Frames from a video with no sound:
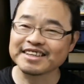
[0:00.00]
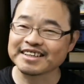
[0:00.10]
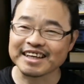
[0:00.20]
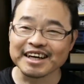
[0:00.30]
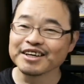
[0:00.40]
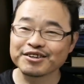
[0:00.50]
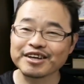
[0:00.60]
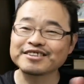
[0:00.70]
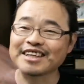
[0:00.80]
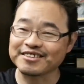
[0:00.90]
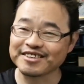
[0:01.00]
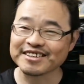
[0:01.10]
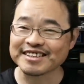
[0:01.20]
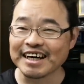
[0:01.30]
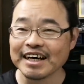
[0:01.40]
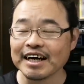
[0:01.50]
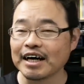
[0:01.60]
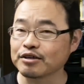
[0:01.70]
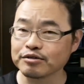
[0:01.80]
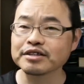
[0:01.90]
月じゃなかった。9月だ、9月だ。
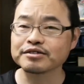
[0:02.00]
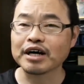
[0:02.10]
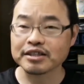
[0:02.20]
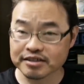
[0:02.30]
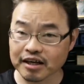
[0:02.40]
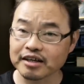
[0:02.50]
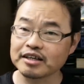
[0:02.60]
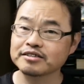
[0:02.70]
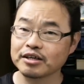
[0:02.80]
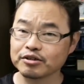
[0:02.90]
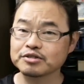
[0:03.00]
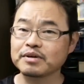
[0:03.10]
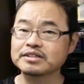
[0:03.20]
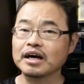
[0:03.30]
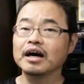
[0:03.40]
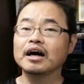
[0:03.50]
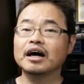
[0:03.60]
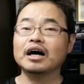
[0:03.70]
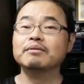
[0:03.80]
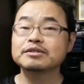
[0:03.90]
あ、9月20日からスタートしました。
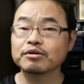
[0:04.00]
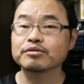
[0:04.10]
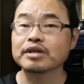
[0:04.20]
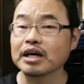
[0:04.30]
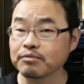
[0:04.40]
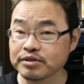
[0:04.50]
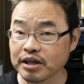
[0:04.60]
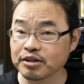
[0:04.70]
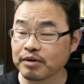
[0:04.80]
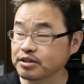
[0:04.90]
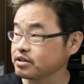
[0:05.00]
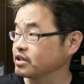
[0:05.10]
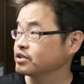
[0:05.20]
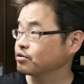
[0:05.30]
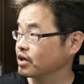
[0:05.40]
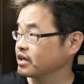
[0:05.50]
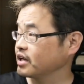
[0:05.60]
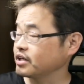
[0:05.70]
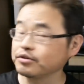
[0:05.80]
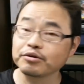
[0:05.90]
アマゾンタイムセール祭り。それが
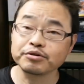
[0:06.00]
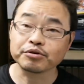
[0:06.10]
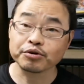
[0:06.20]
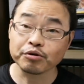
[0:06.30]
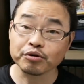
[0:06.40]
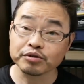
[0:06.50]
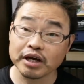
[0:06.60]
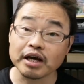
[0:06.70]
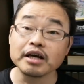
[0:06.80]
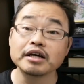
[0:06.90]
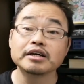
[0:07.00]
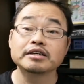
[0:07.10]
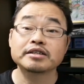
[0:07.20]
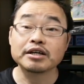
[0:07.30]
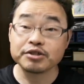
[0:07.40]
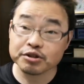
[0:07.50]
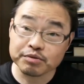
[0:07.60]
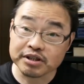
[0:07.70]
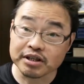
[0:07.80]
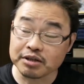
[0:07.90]
ね、いよいよ今日で最終
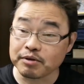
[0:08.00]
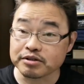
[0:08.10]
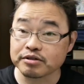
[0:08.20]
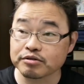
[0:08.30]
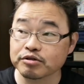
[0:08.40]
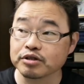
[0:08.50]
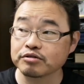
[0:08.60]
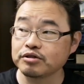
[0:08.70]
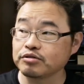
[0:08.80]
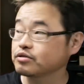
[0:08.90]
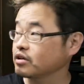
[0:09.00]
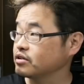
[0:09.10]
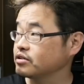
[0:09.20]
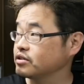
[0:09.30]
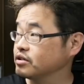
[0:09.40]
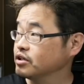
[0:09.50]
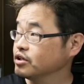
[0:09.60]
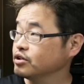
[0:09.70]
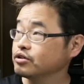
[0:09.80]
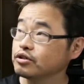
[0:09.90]
日になります。9月23日、
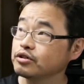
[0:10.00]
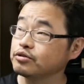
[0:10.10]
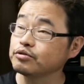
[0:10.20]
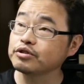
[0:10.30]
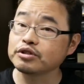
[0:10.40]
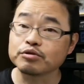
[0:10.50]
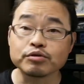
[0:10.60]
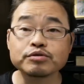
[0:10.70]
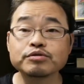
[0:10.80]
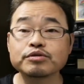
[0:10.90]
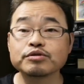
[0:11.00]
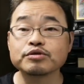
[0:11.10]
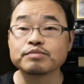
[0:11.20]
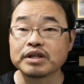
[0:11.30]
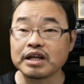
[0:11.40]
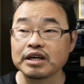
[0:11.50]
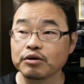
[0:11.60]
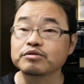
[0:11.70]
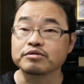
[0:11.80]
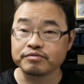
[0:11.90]
11時59分までね、
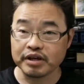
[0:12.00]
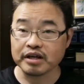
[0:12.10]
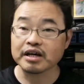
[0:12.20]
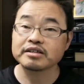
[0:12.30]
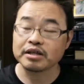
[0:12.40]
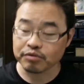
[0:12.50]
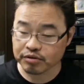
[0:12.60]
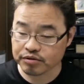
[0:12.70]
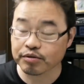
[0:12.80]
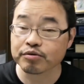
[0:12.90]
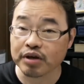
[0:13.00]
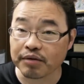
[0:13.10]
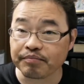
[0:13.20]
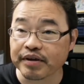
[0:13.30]
夜、えー、開催ということで、